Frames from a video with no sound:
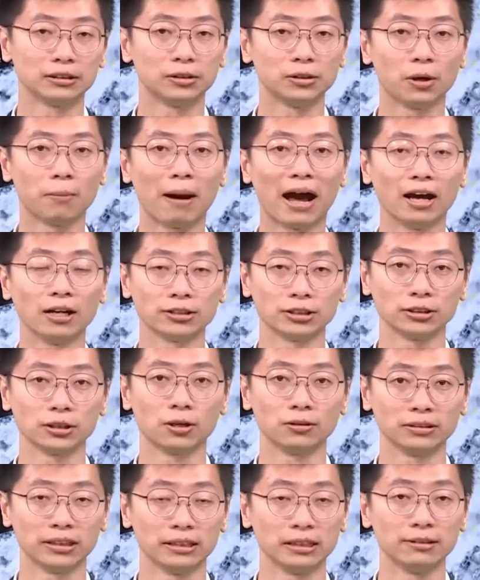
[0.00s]
六百二十
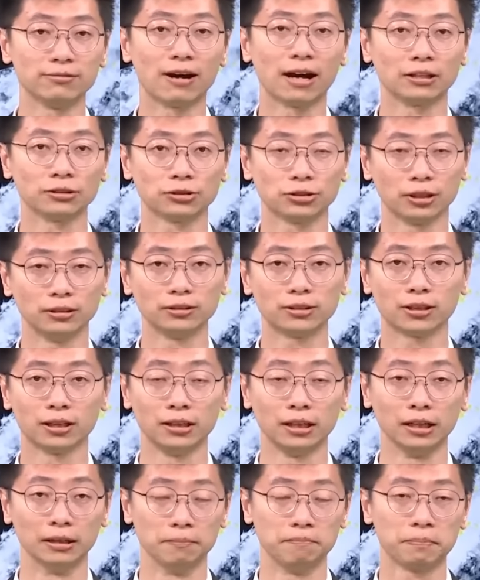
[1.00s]
公里的地方生成
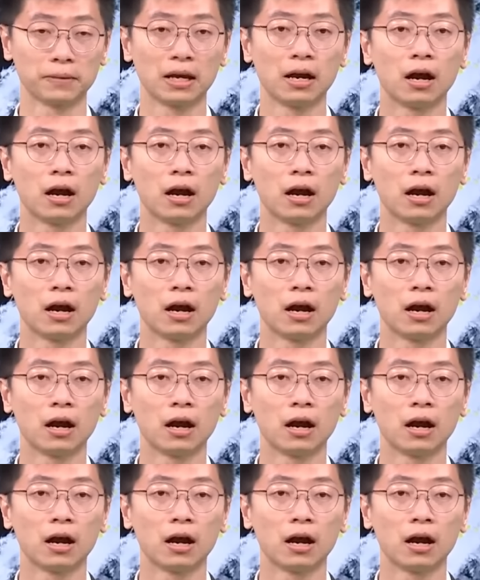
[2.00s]
了，